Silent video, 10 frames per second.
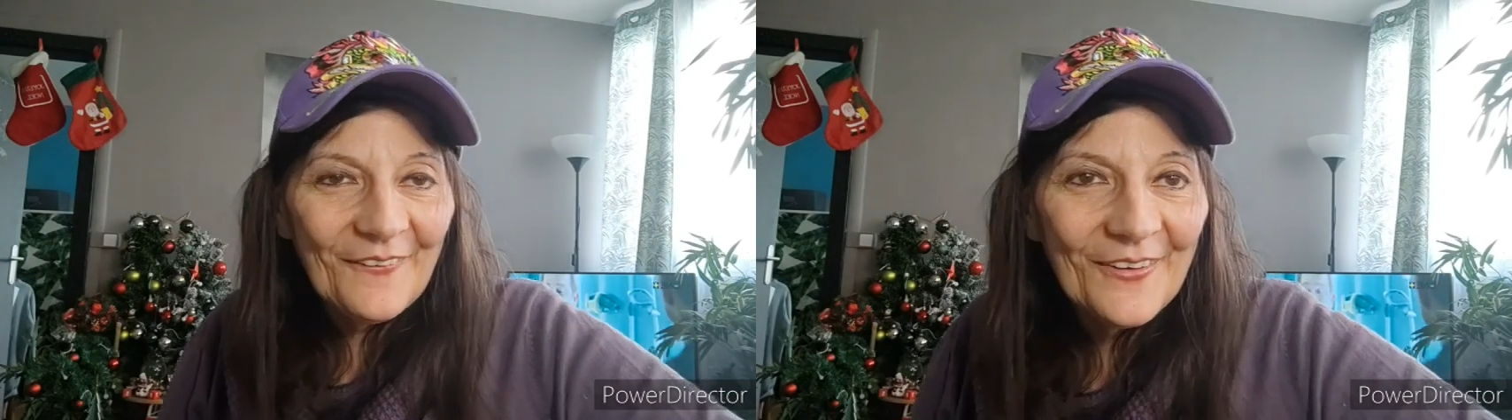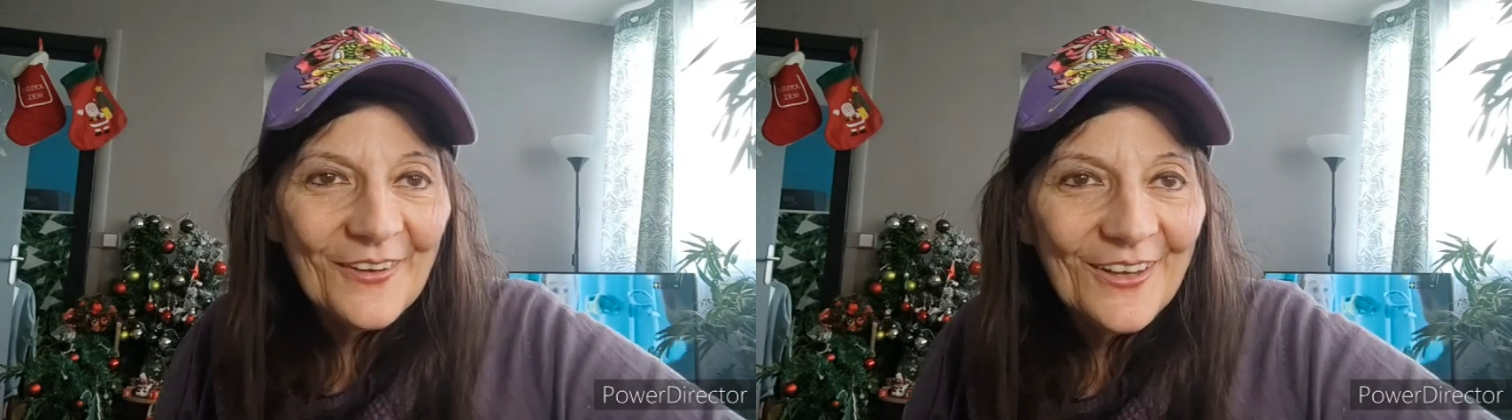50
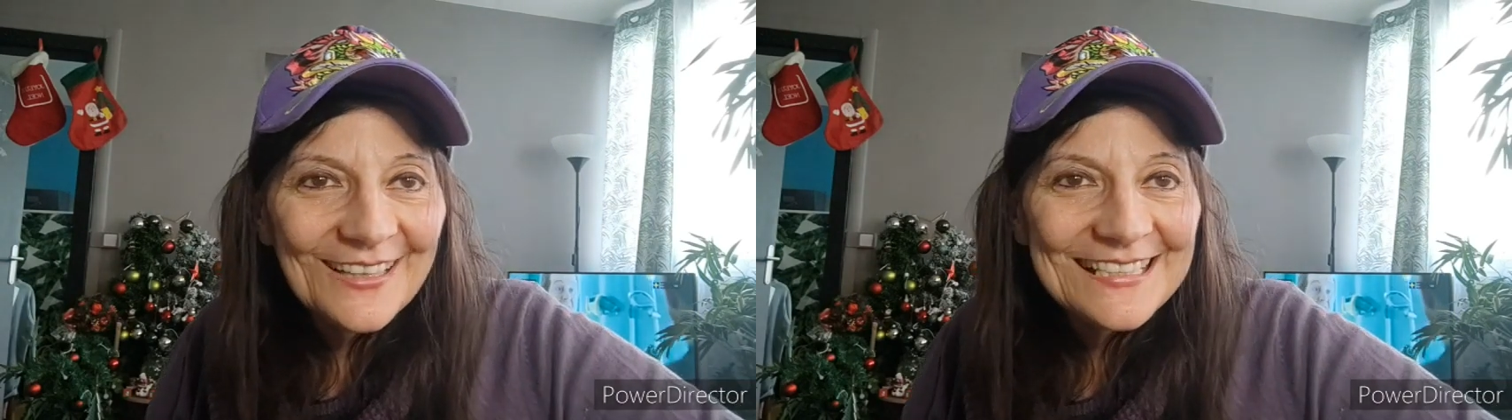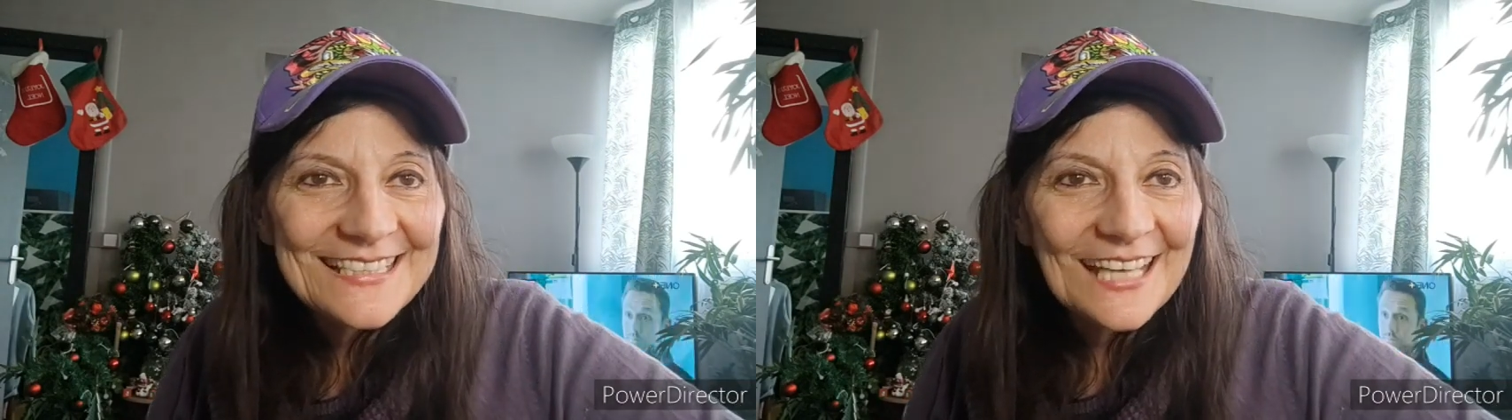
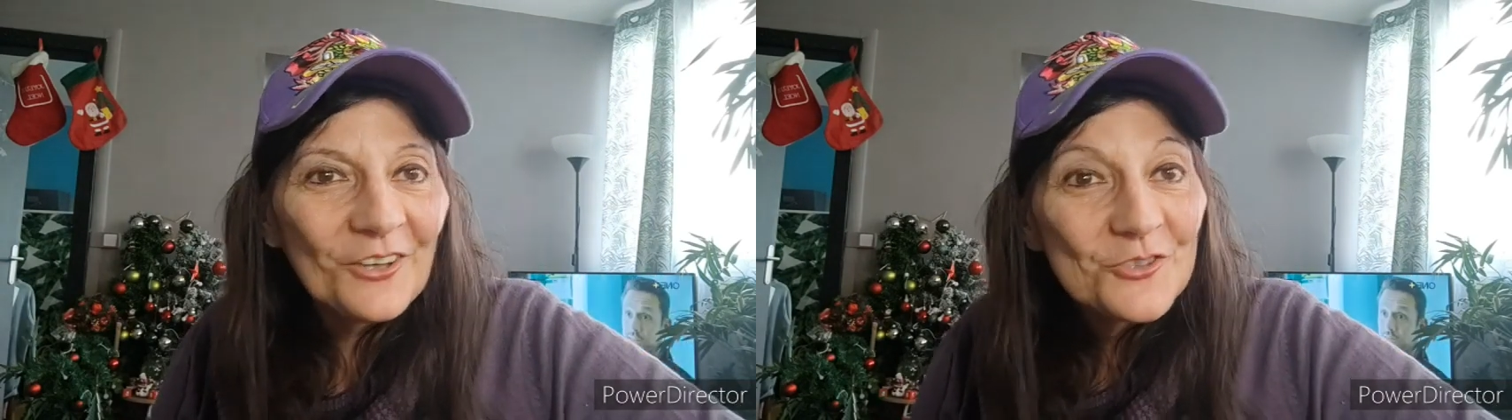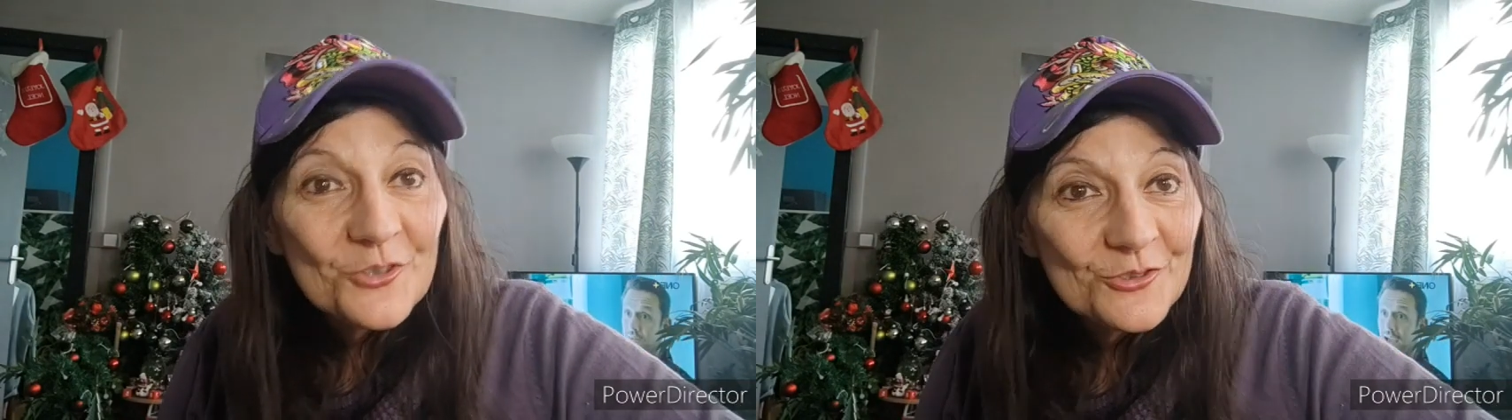
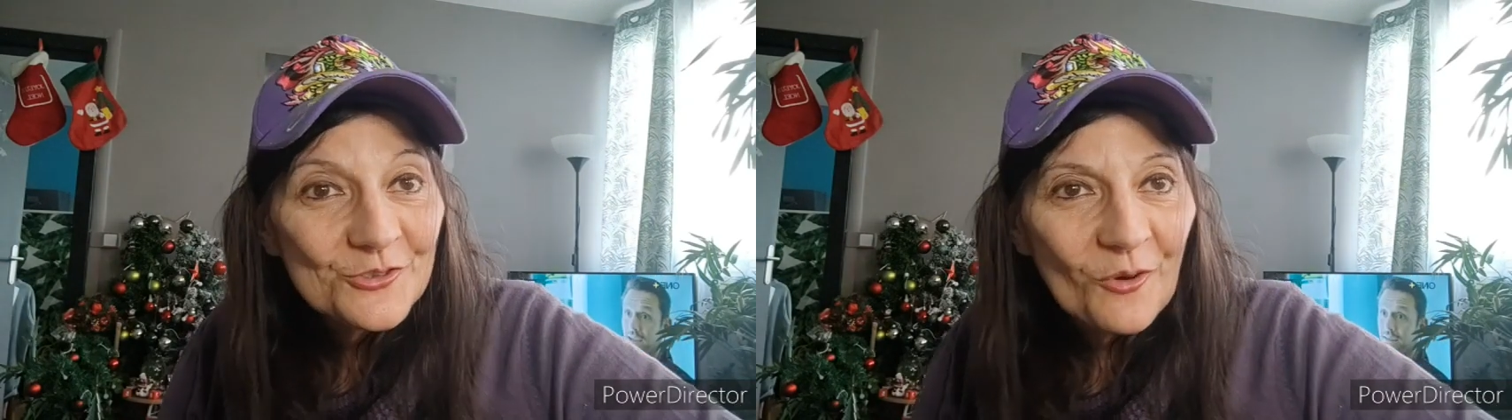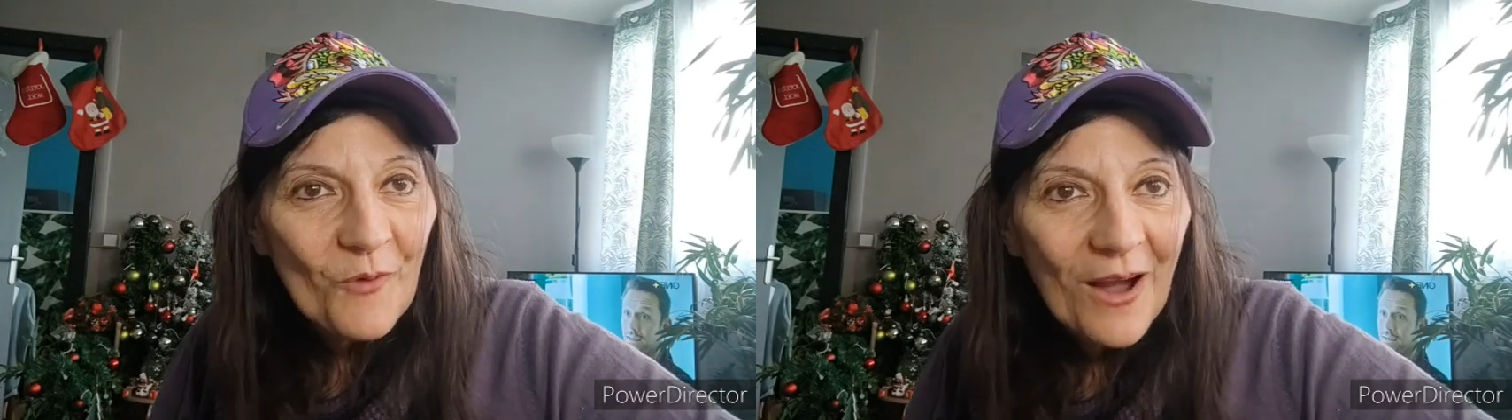euh,
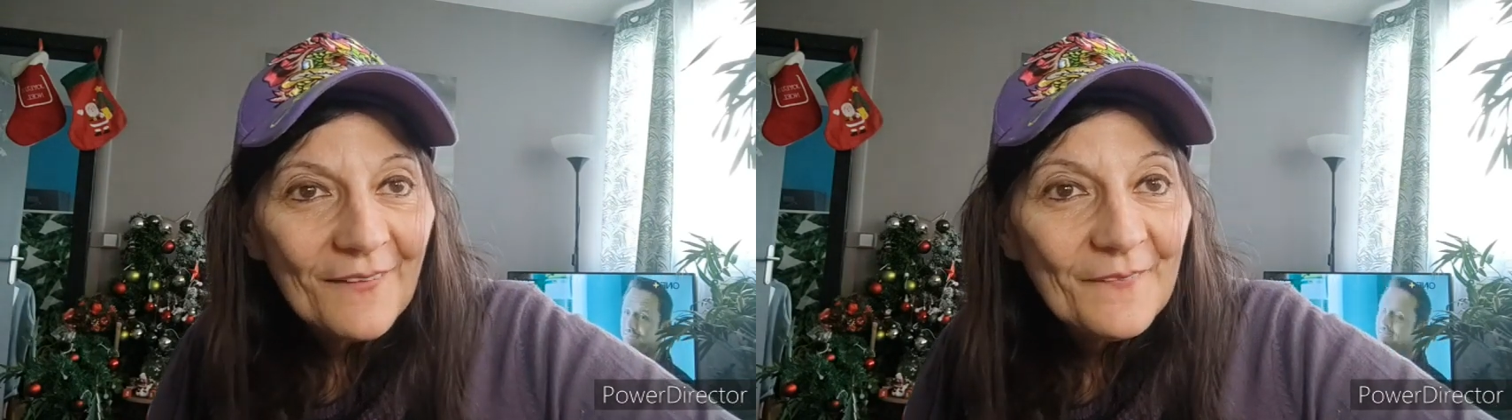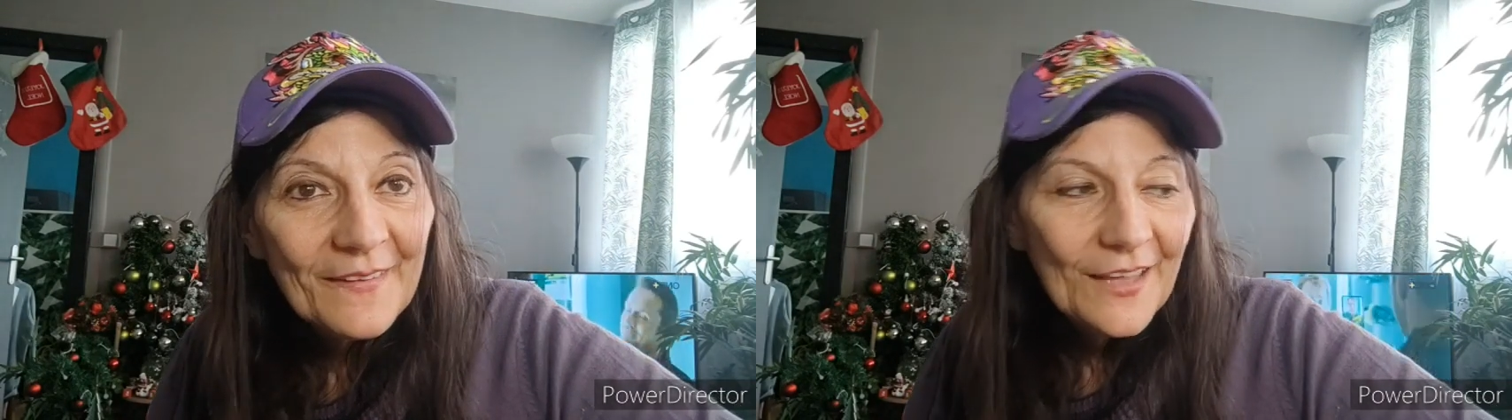choses sur
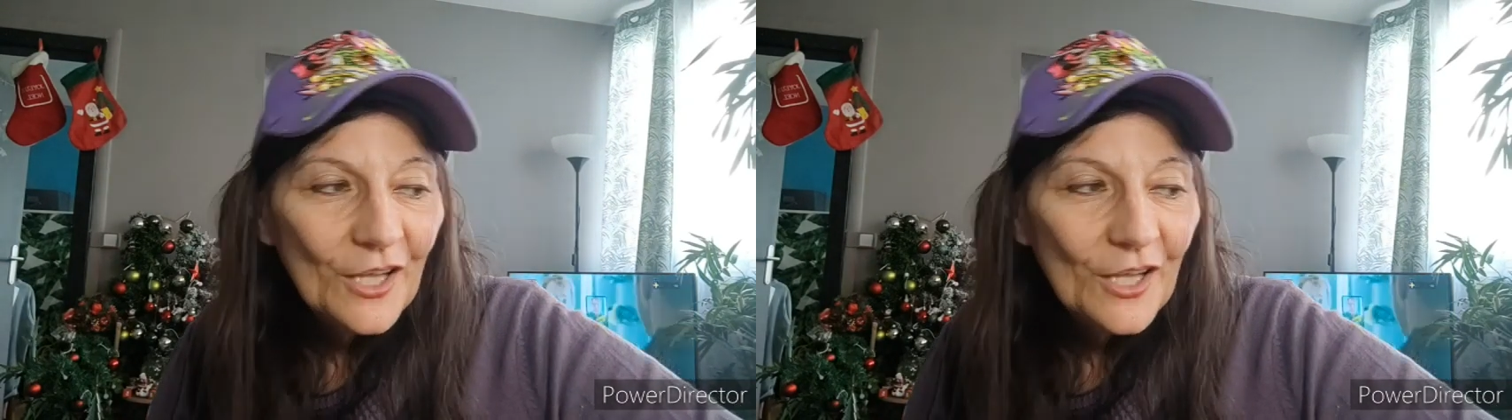moi.